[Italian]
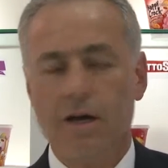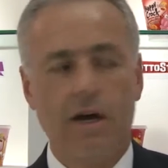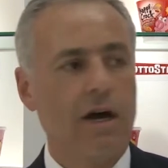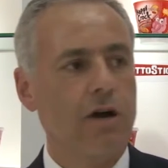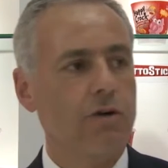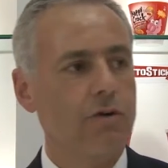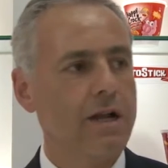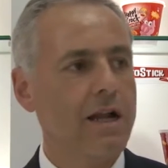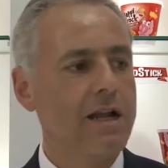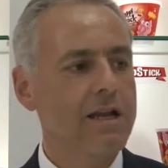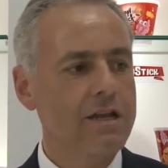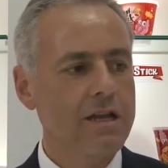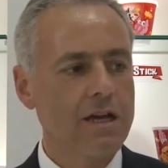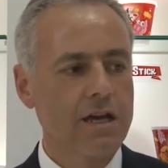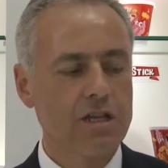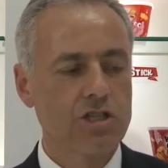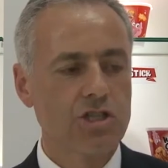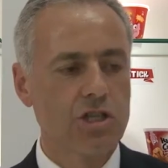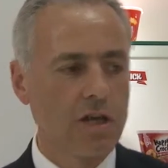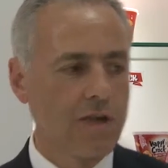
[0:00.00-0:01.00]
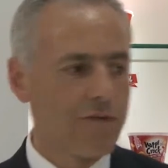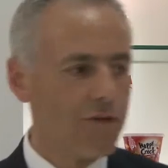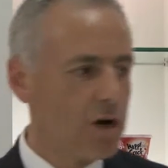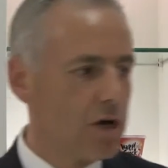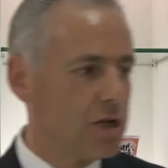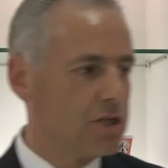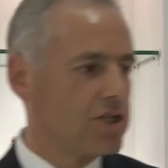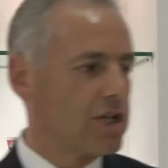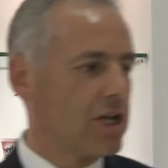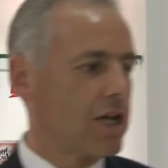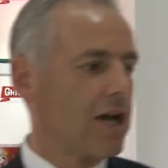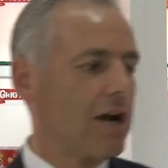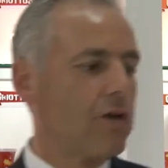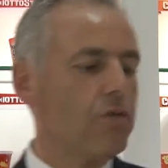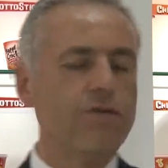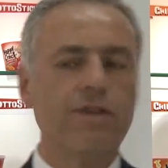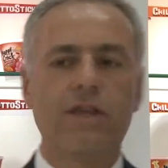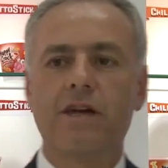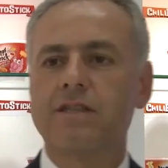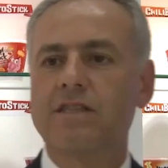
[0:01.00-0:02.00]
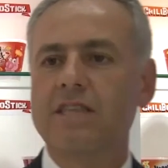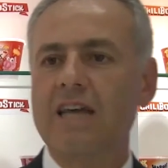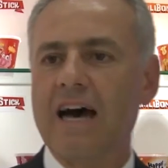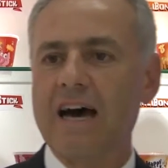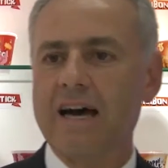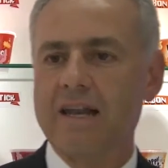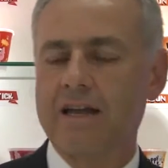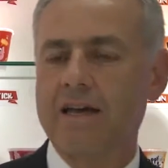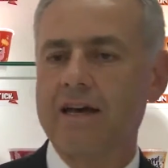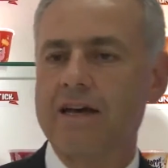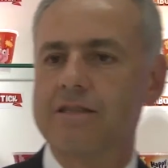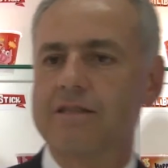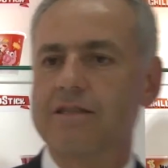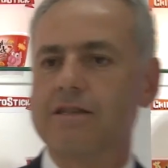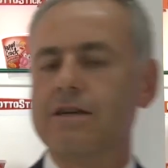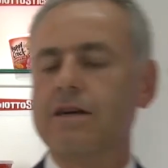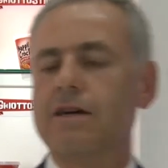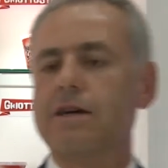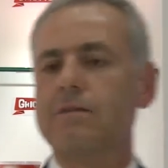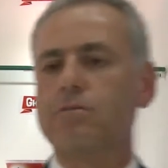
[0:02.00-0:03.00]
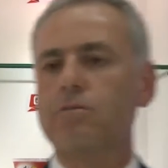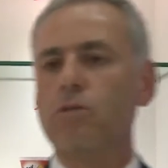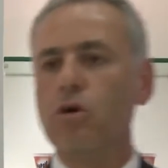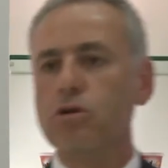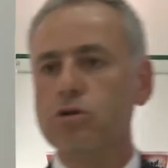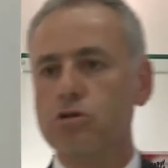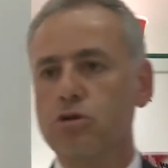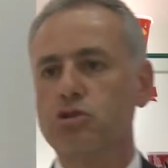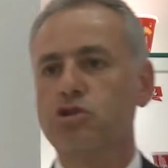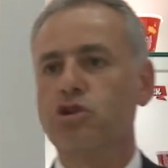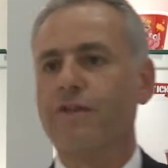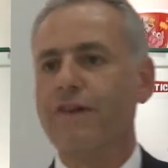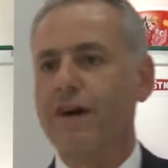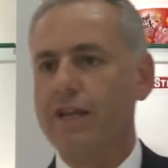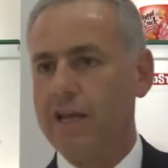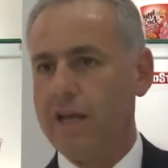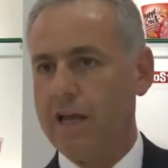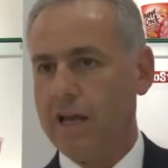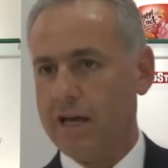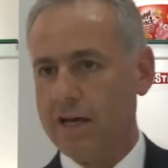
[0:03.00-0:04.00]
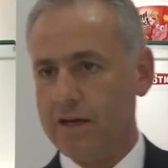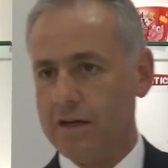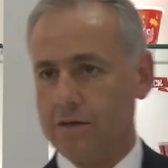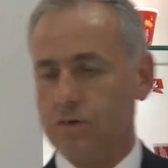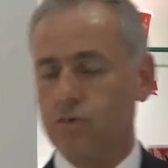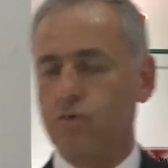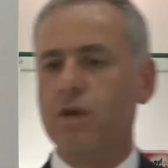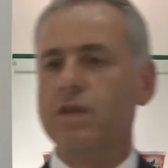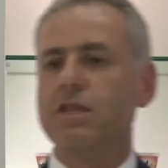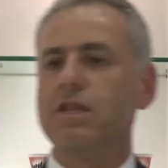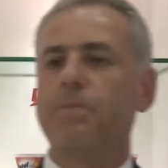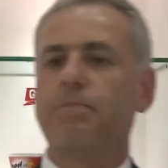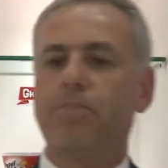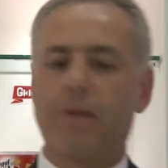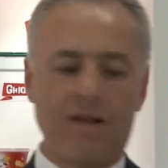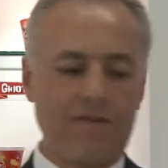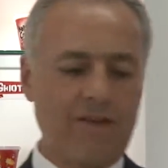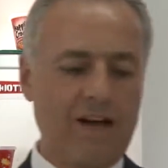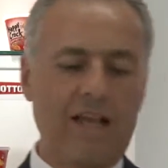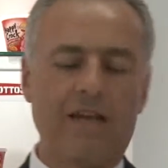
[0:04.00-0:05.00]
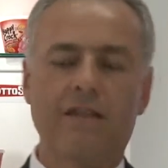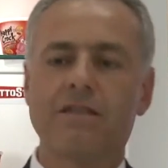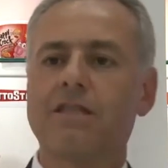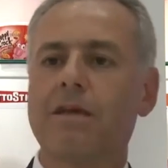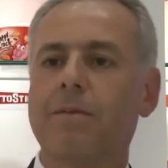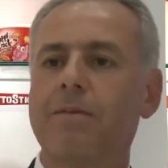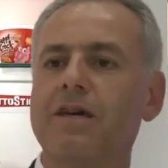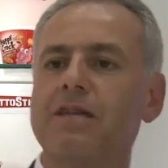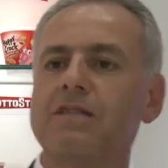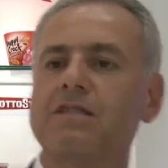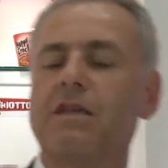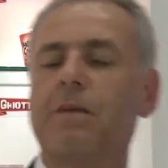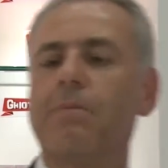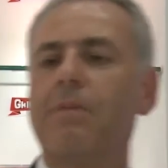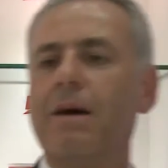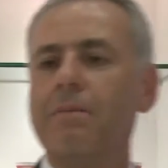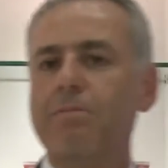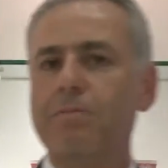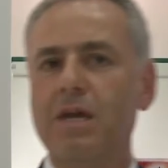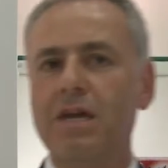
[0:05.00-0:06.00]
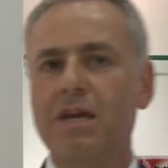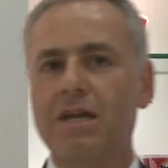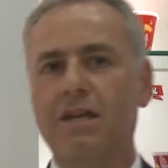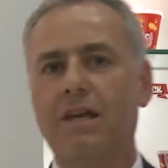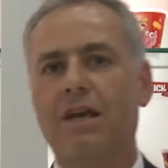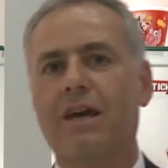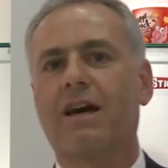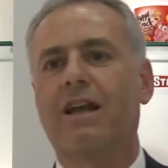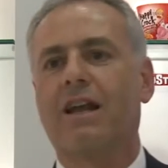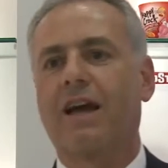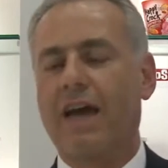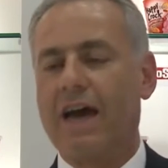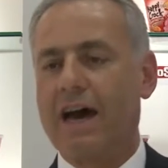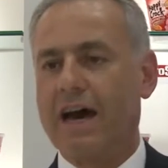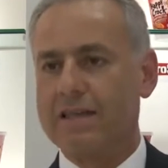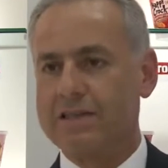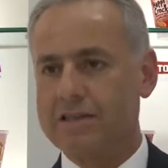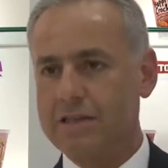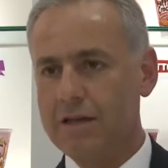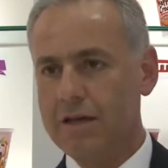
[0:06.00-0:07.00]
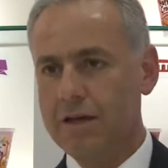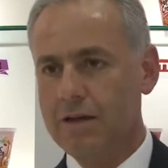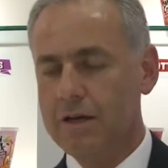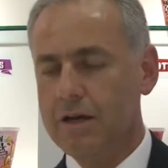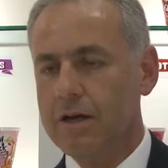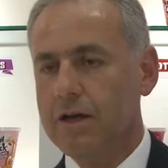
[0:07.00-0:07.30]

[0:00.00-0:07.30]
È una linea che si rivolge a un target eh, molto giovanile, quindi prevalentemente bambini e ragazzi,